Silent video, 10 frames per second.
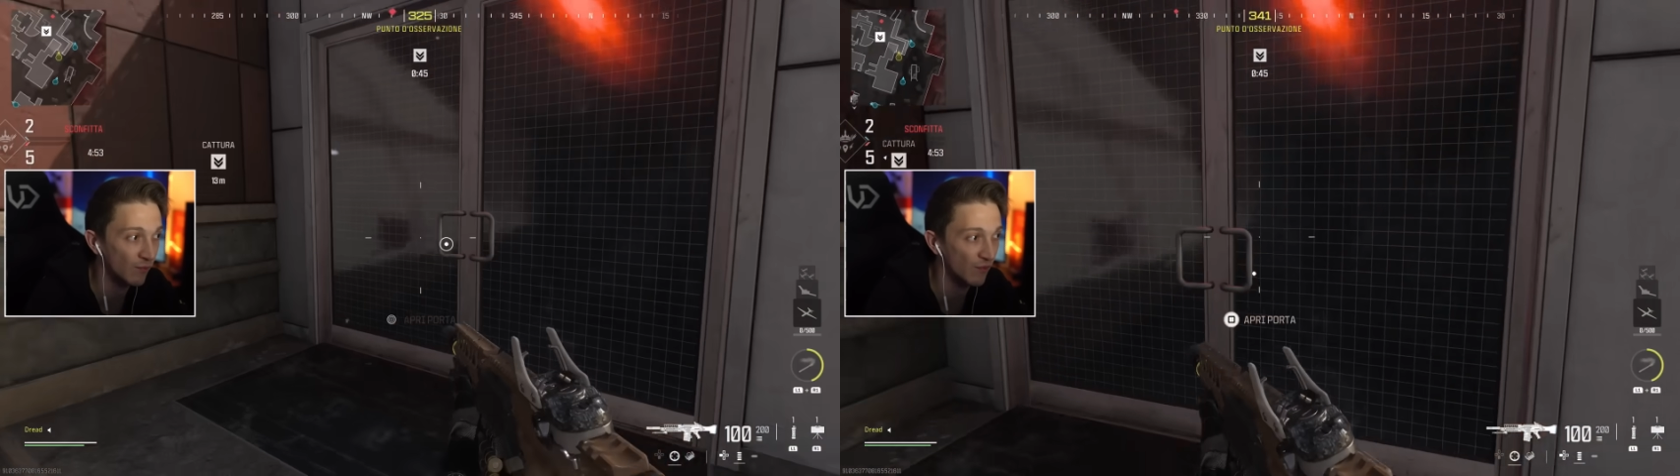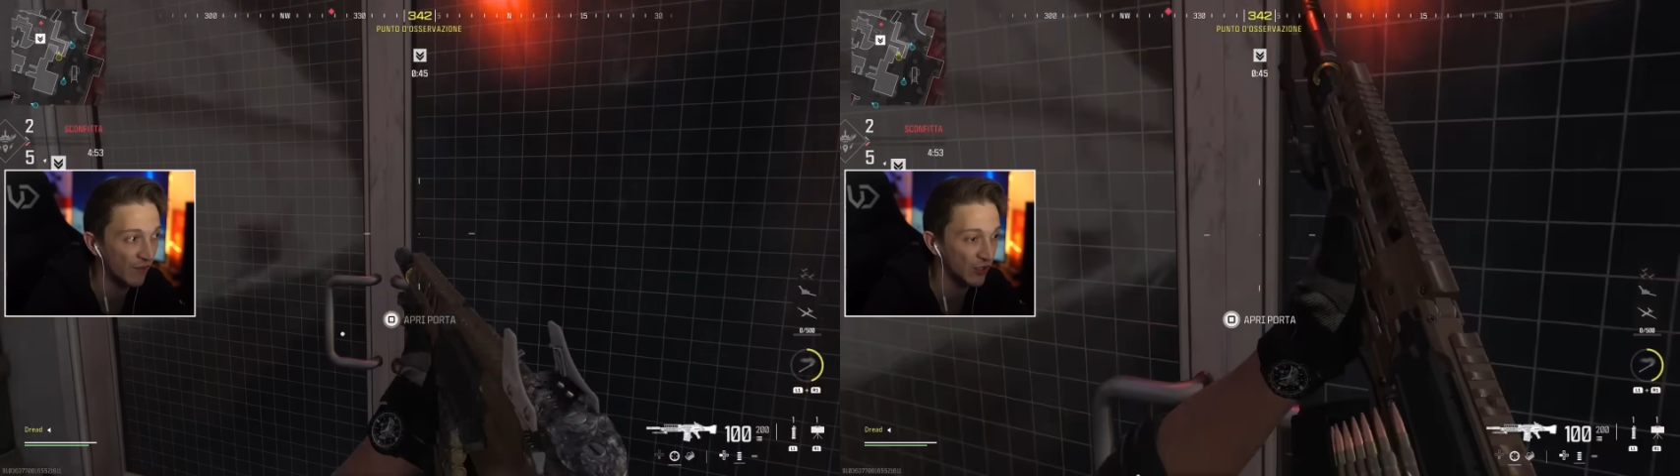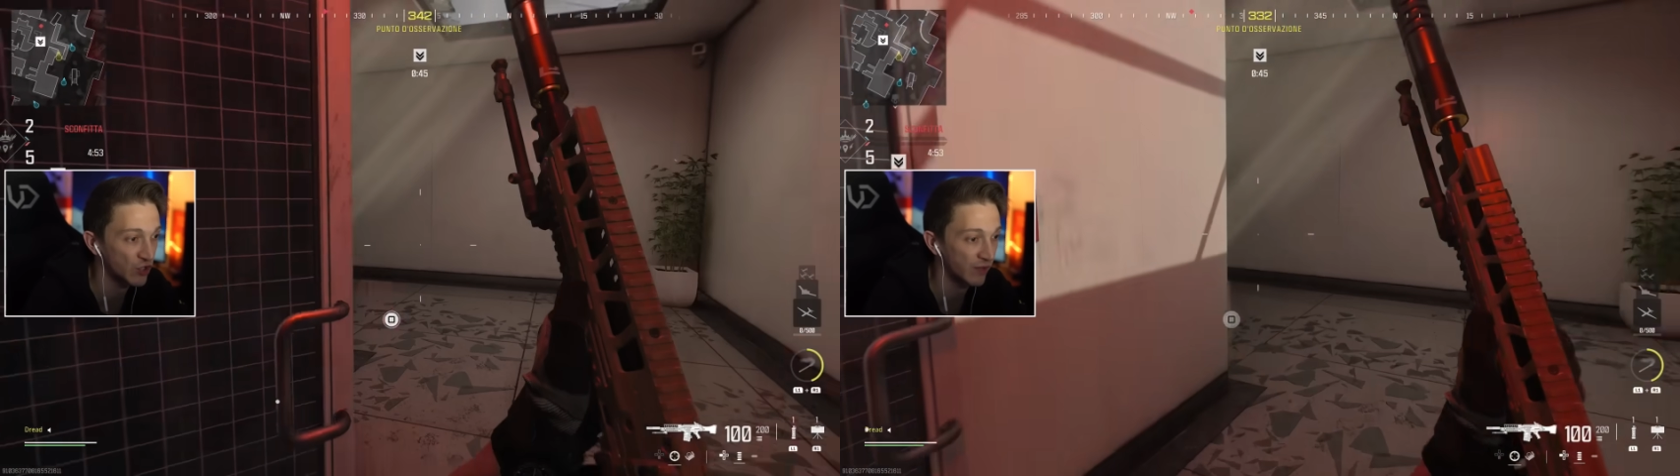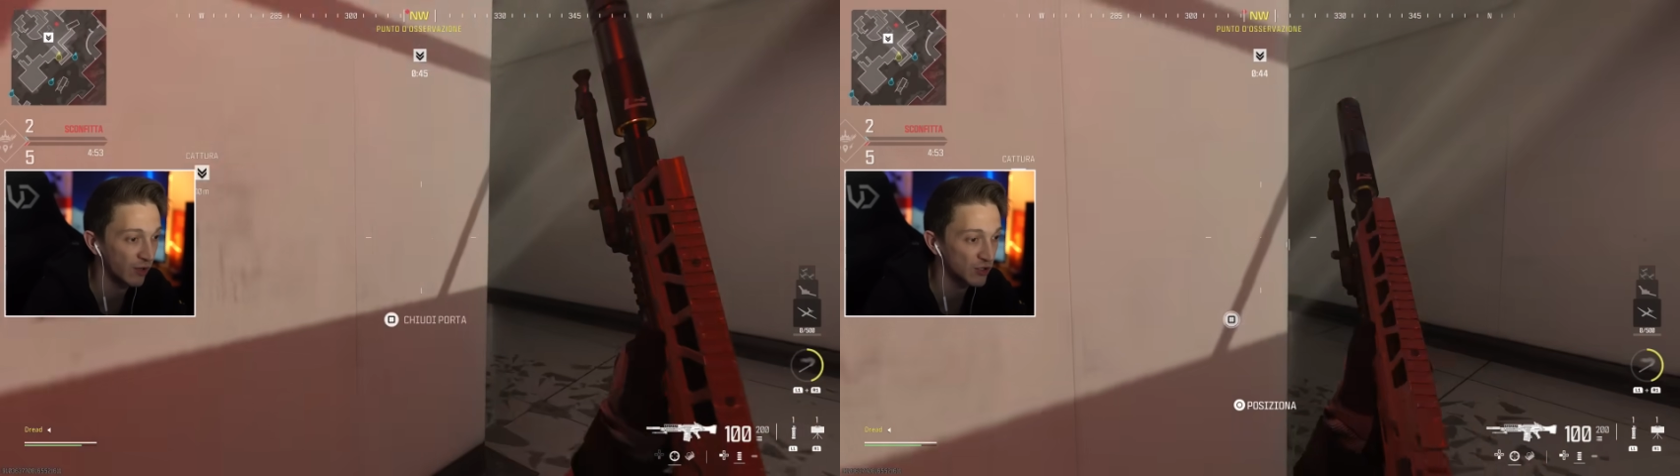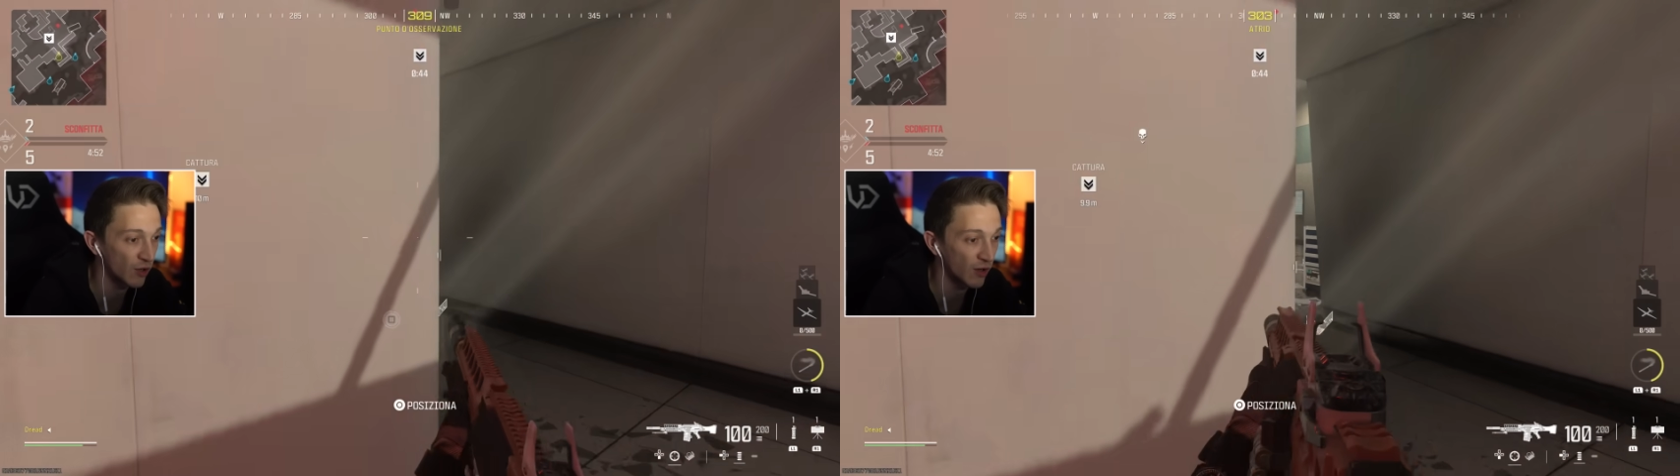Vi faccio vedere
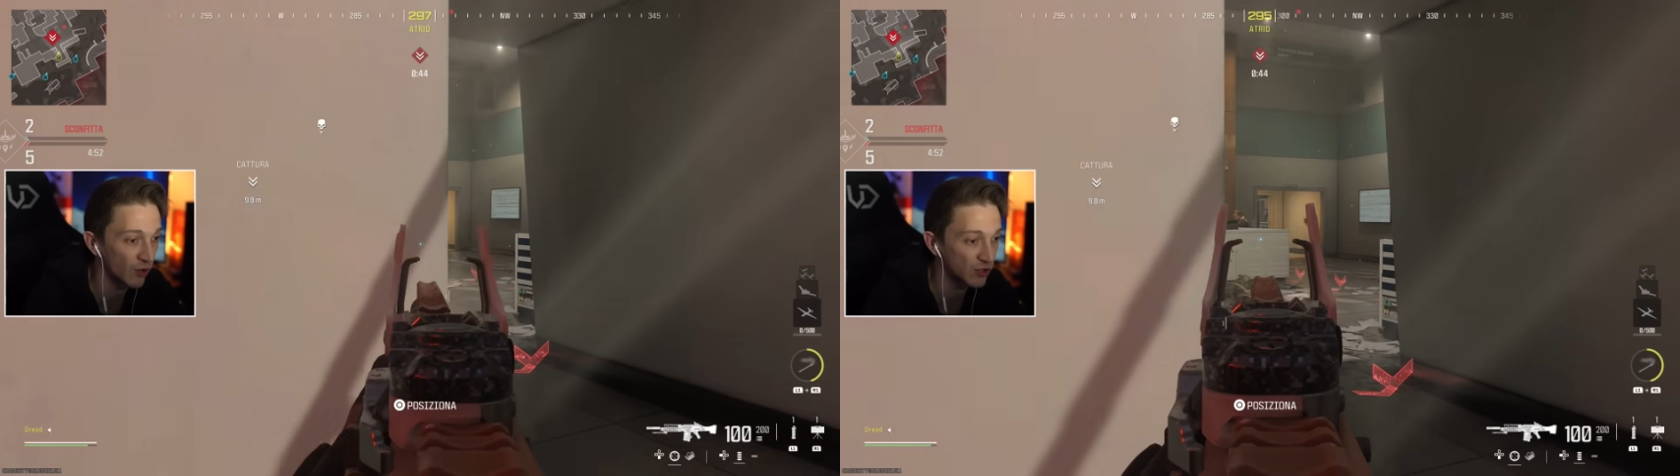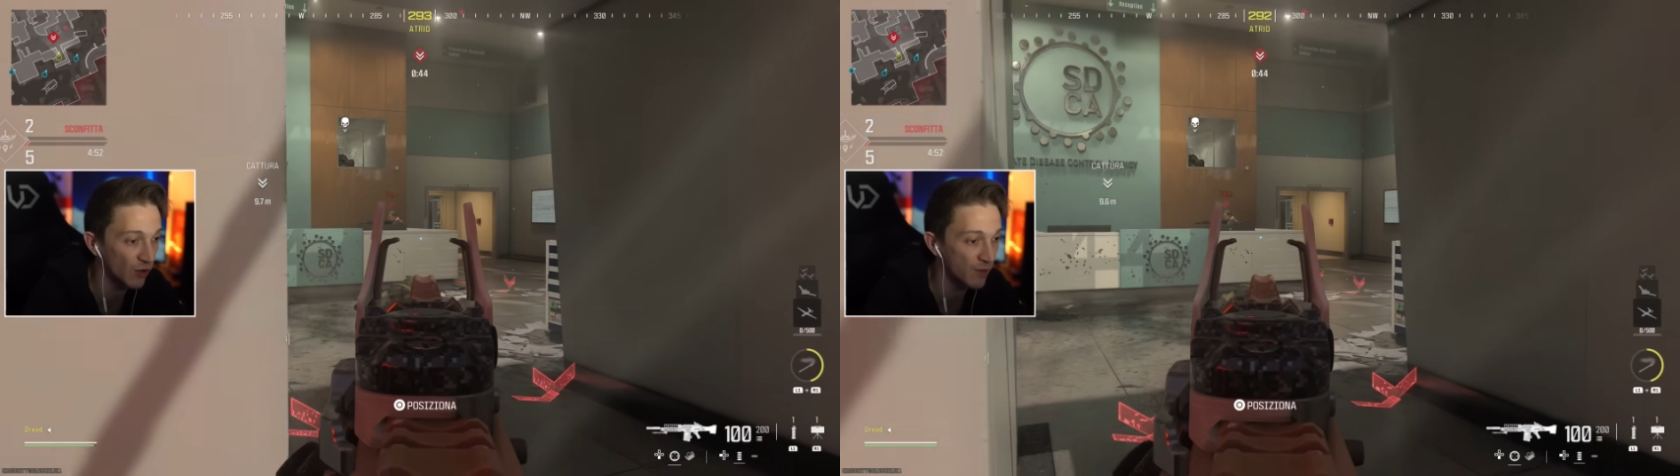cosa, cosa ho